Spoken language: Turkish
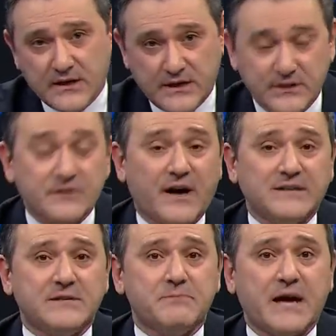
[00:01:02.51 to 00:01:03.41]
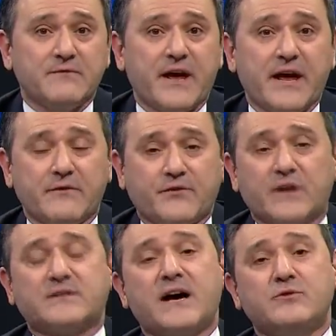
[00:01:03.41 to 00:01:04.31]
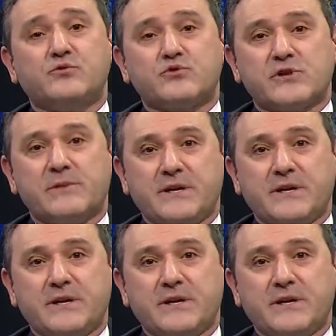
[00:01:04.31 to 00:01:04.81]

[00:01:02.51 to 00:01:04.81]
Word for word: e, Rıdvan Dilmen ve Fırat Aydın Usta